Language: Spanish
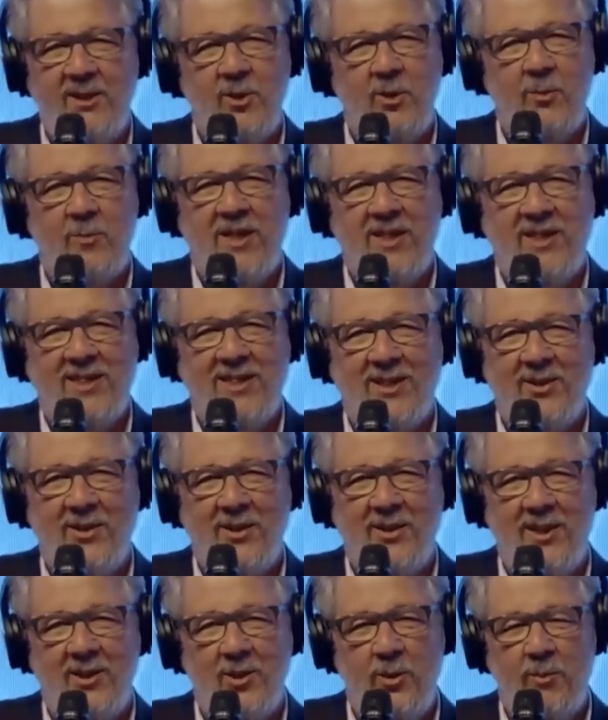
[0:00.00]
invitarles a
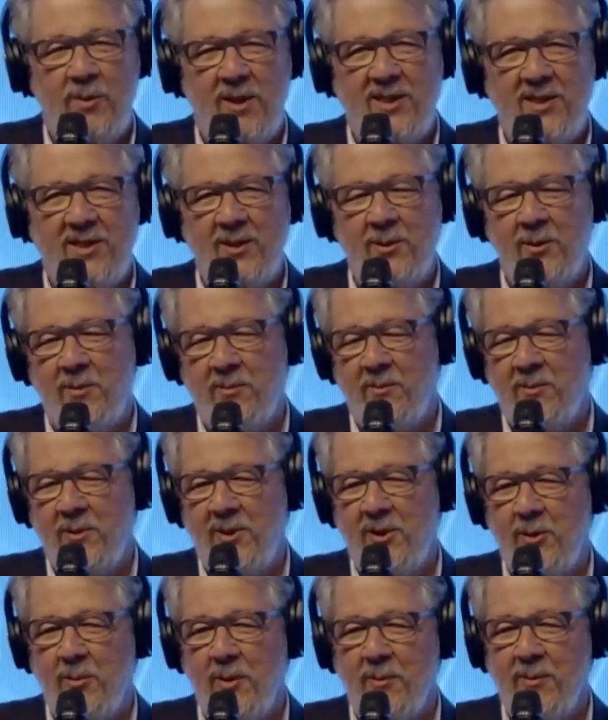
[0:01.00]
todos a que
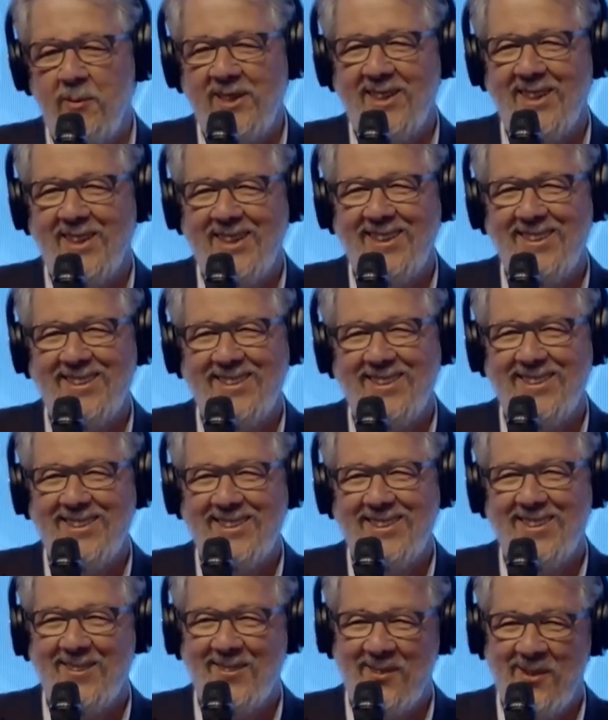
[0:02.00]
visiten nuestros
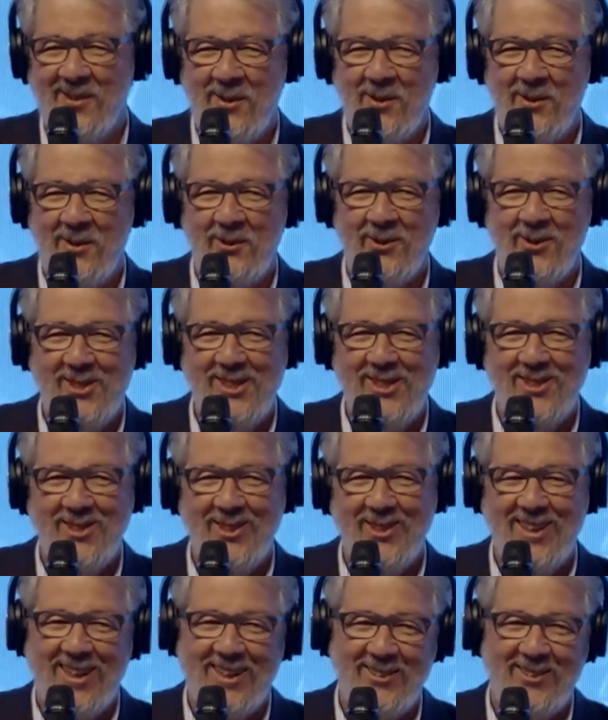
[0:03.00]
parques nacionales en
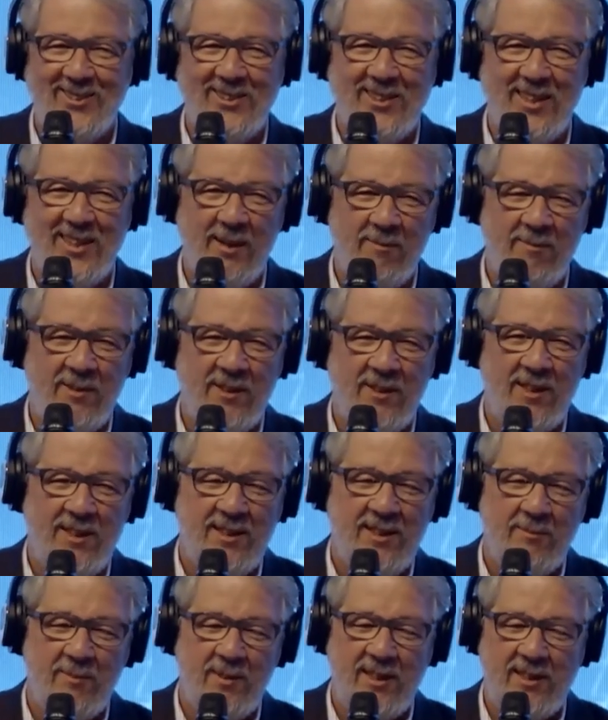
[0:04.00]
Brasil, principalmente
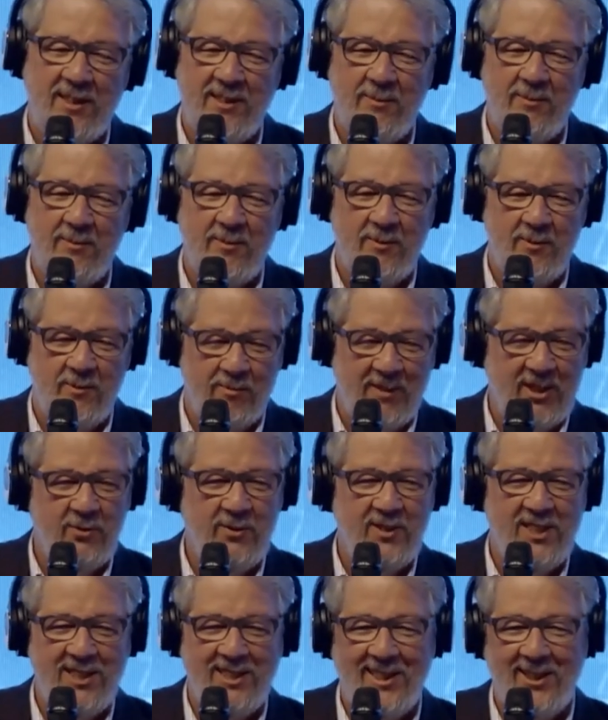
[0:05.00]
aquellos que ya
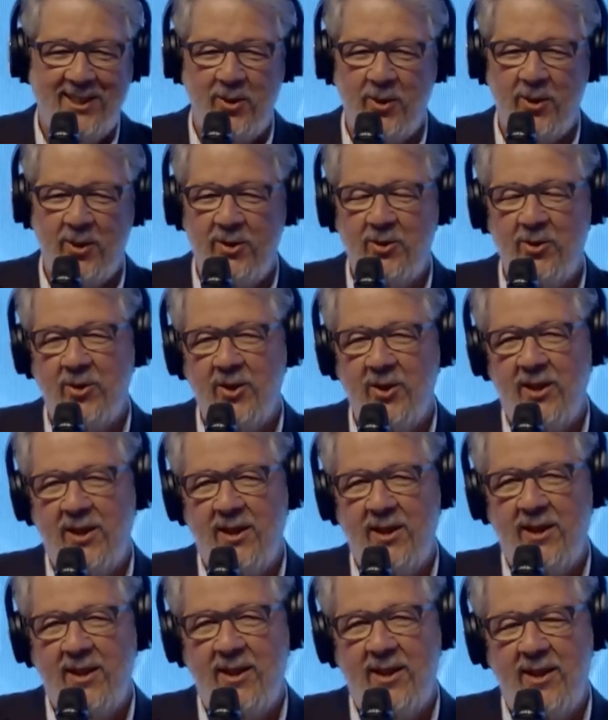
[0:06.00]
se encuentran bajo una
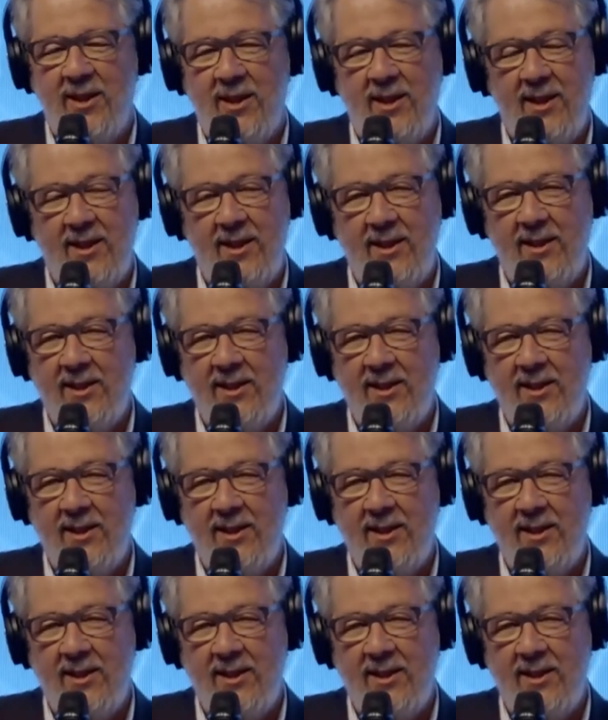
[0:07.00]
concesión.